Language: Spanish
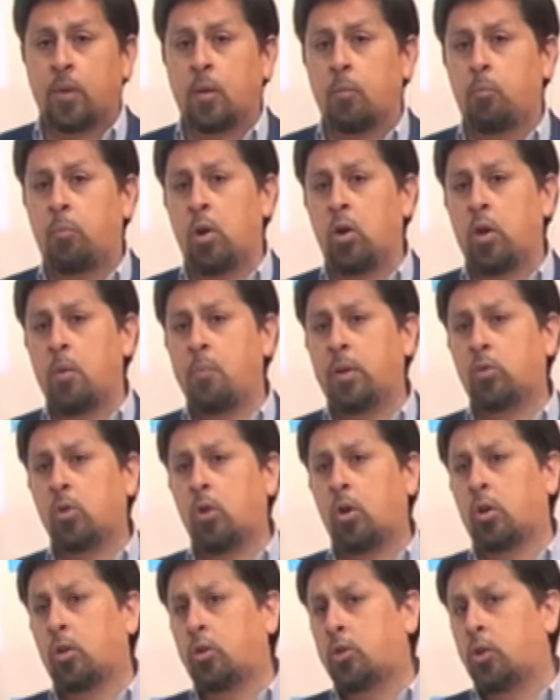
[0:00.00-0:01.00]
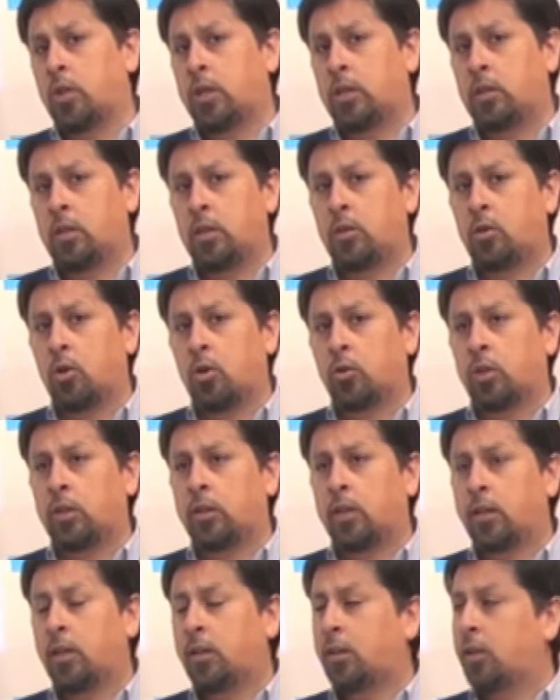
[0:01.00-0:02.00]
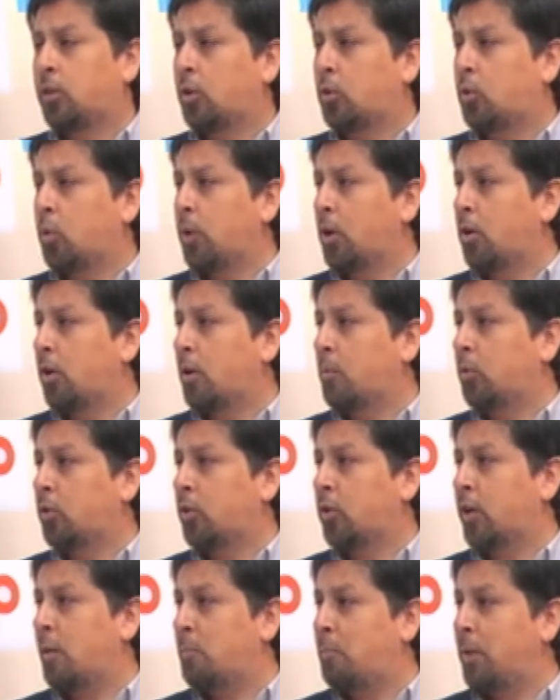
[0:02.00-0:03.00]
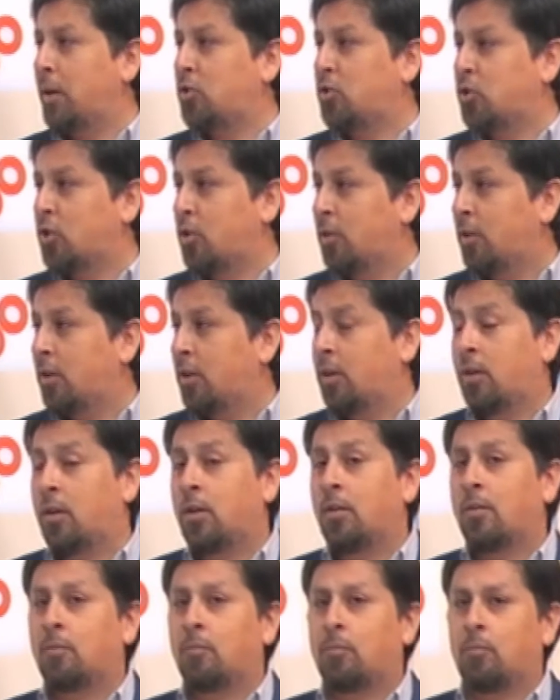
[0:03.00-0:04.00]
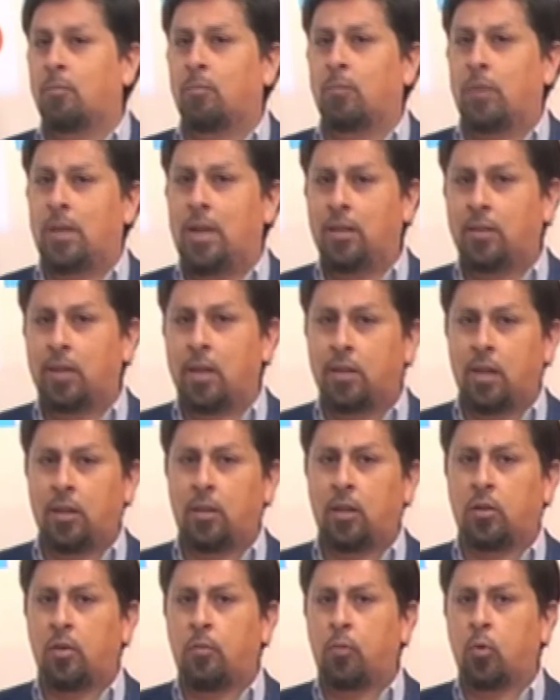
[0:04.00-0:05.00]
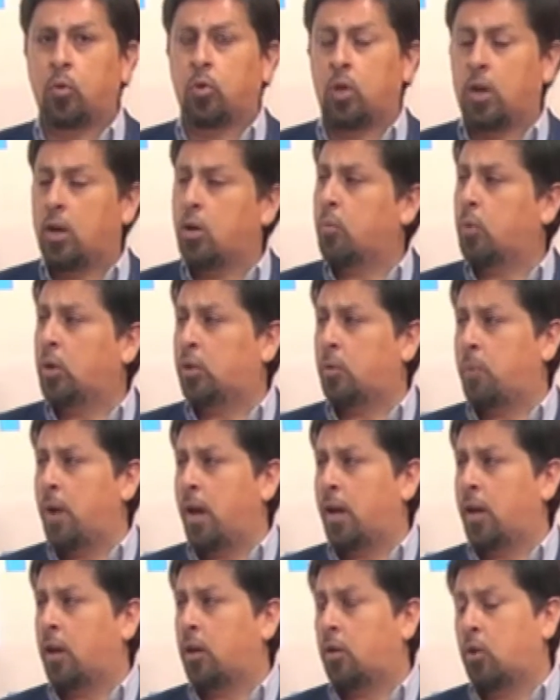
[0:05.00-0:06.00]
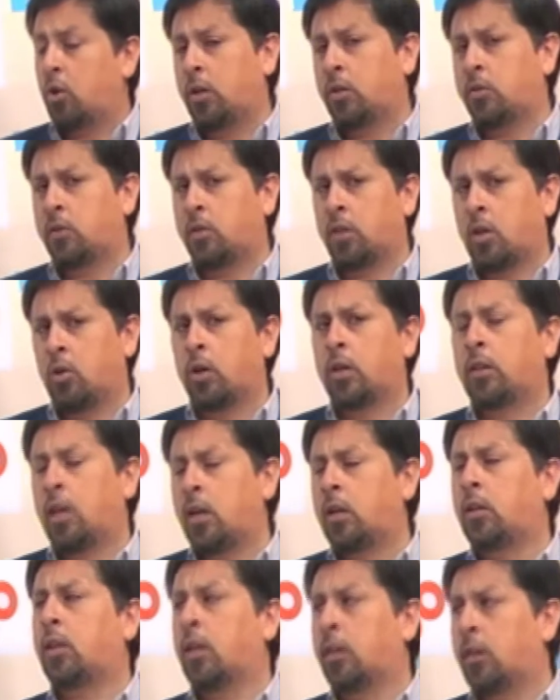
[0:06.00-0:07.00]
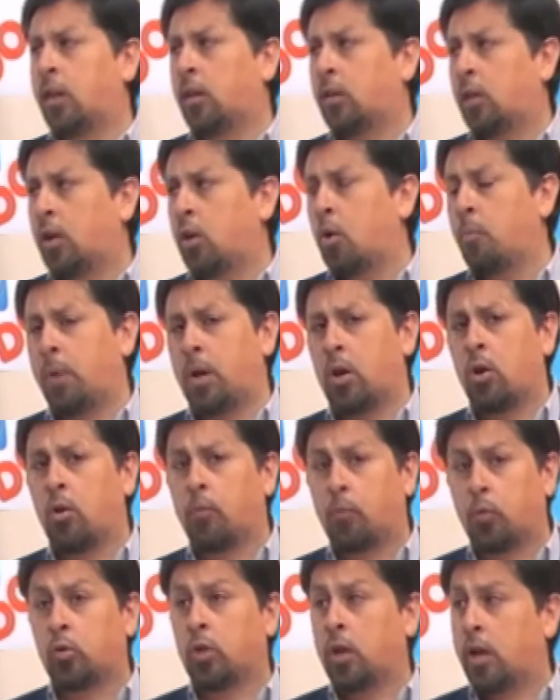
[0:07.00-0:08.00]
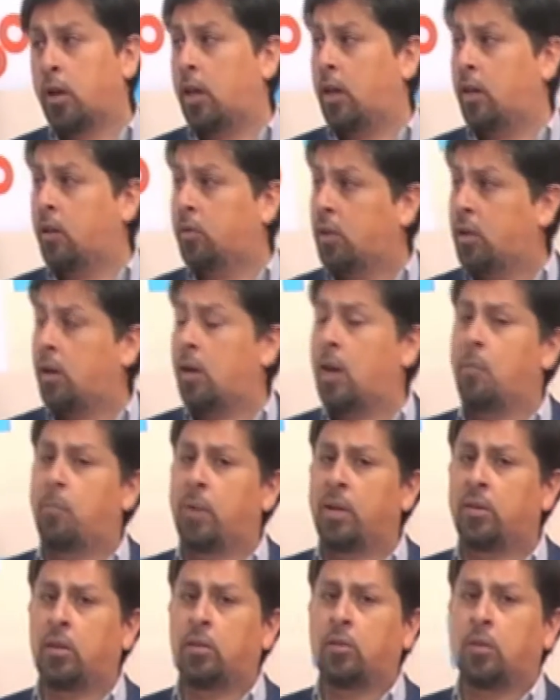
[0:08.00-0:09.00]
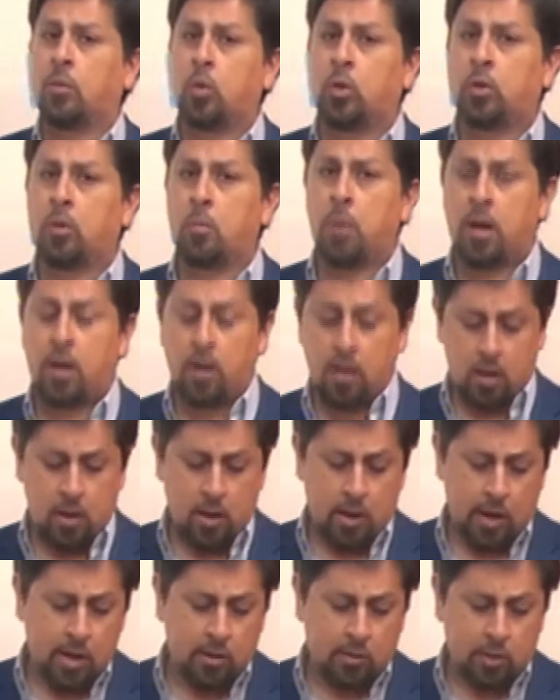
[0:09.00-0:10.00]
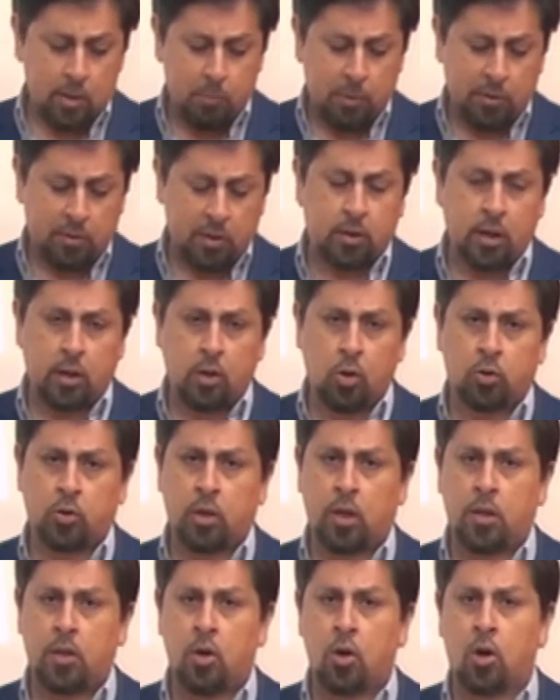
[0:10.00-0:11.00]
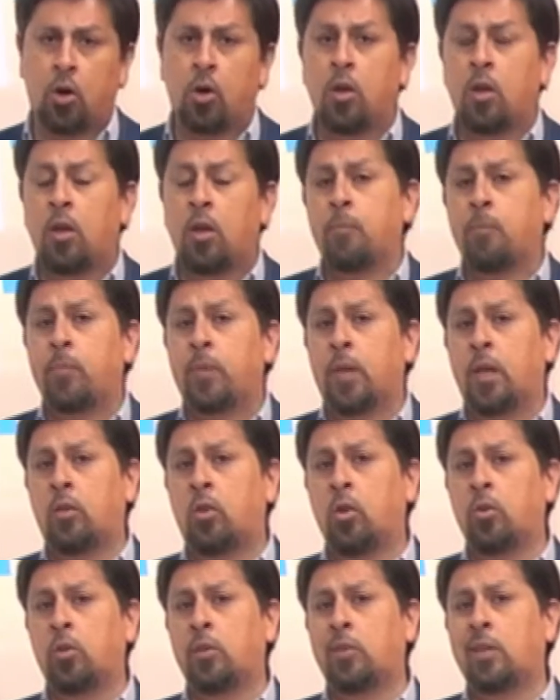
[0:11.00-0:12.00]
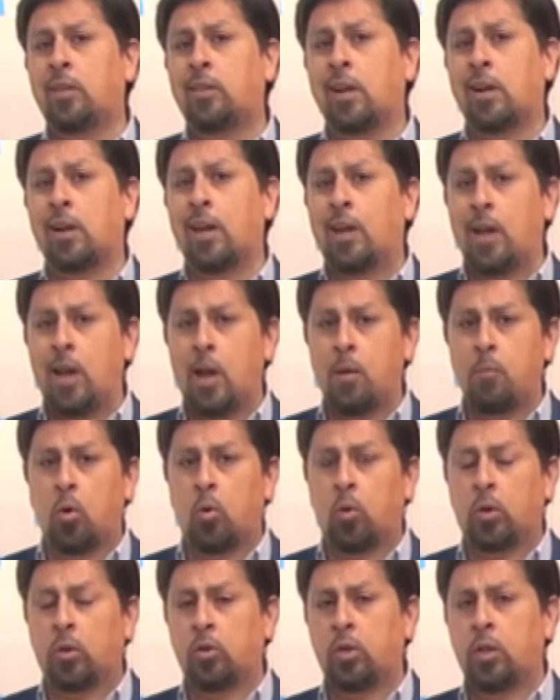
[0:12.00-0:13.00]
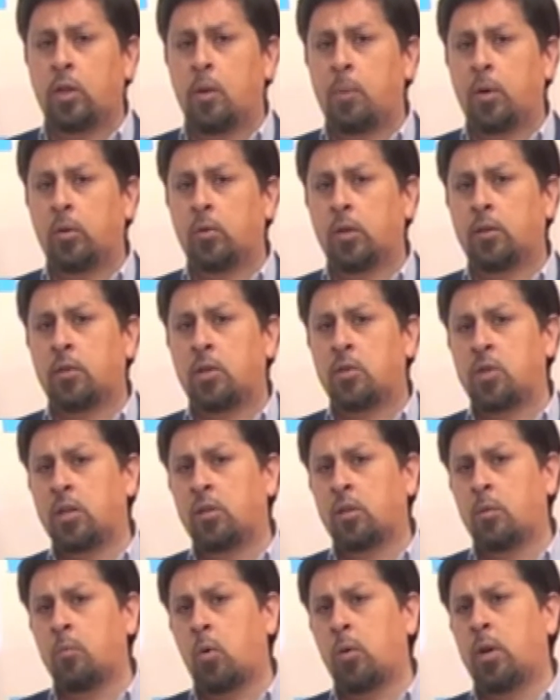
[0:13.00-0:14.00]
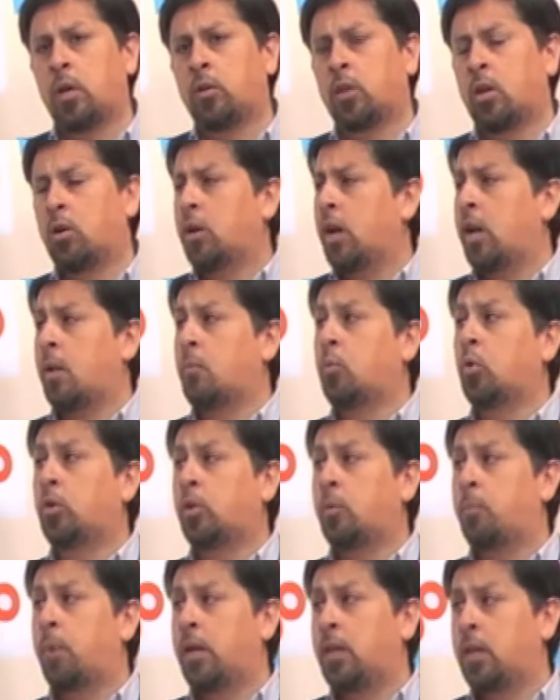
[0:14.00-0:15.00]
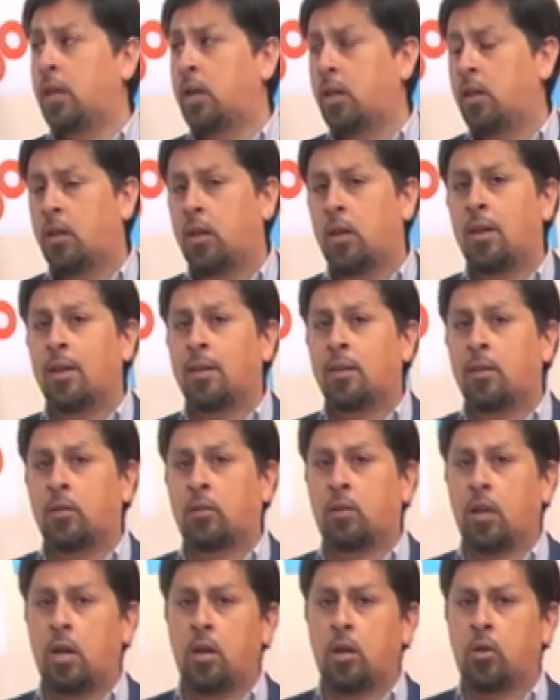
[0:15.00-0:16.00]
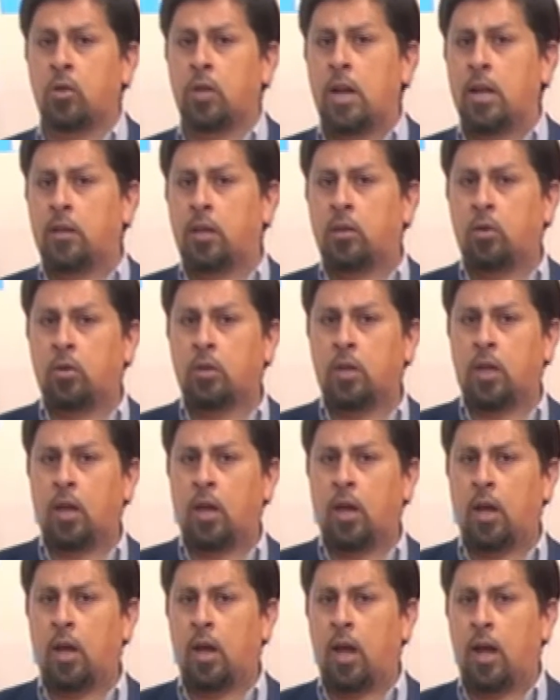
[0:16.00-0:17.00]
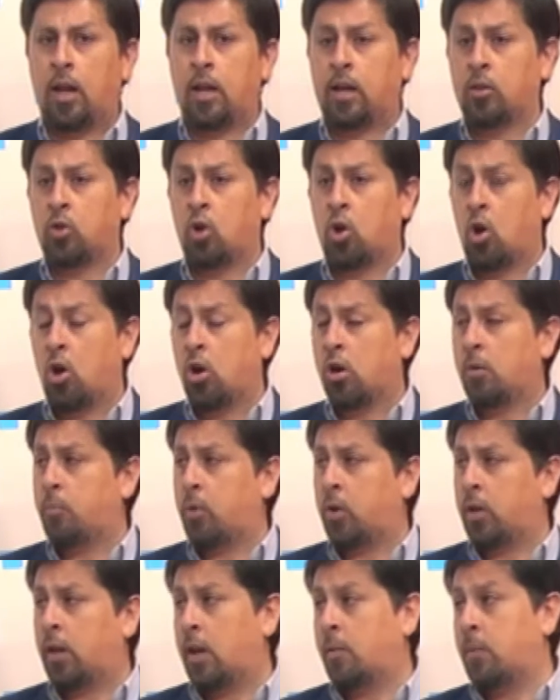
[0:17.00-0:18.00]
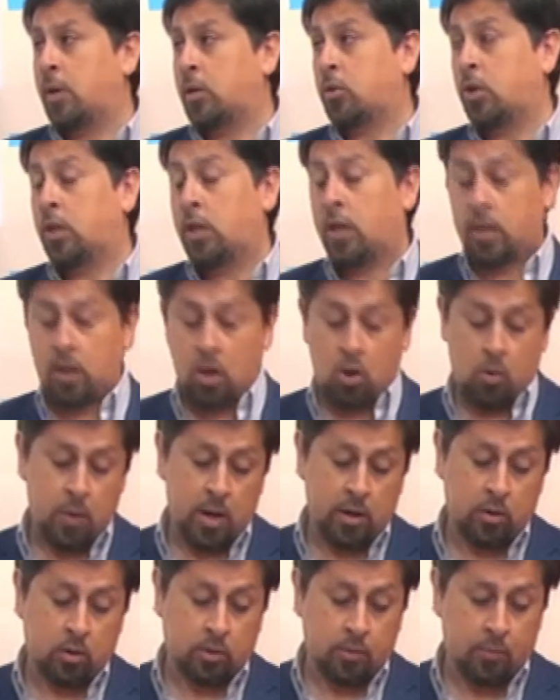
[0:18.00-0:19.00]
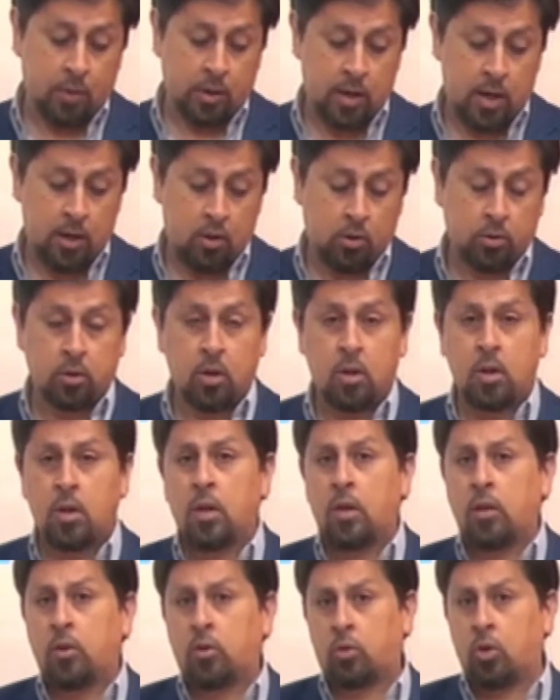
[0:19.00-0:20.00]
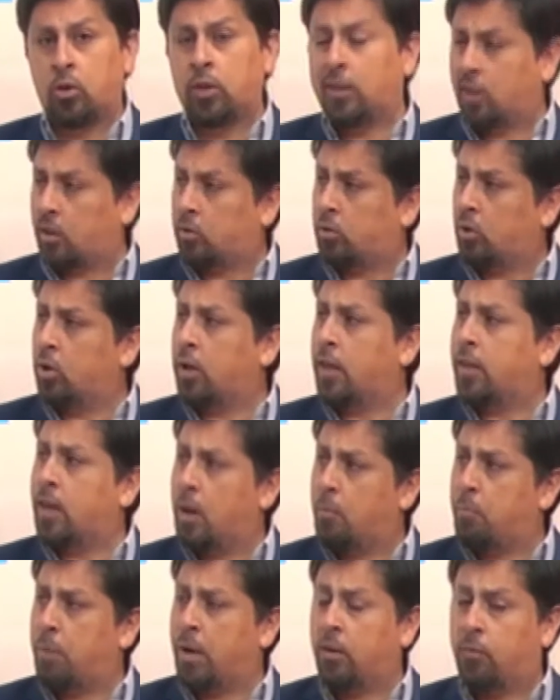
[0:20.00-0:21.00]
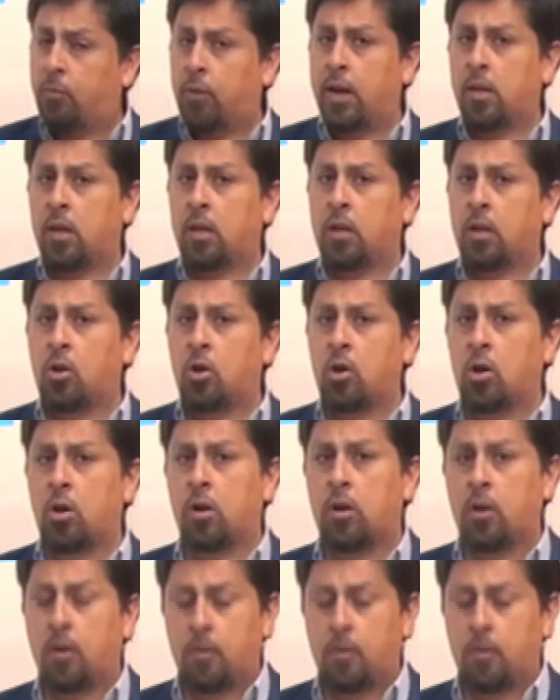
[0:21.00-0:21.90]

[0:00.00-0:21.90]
Pero ¿qué pasó? En otro distrito los intendentes estuvieron, le pusieron el pecho. Claro. Intendentes y funcionarios municipales, no es necesario que esté el intendente, ¿no? Pero los funcionarios, es decir, la presencia municipal. En San Vicente no se dio. Entonces este reclamo, 400 personas ayer se movilizaron a la municipalidad salieron de la estación de Alejandro Korn, porque la mayoría de los barrios afectados son de esa zona de la periferia de Korn,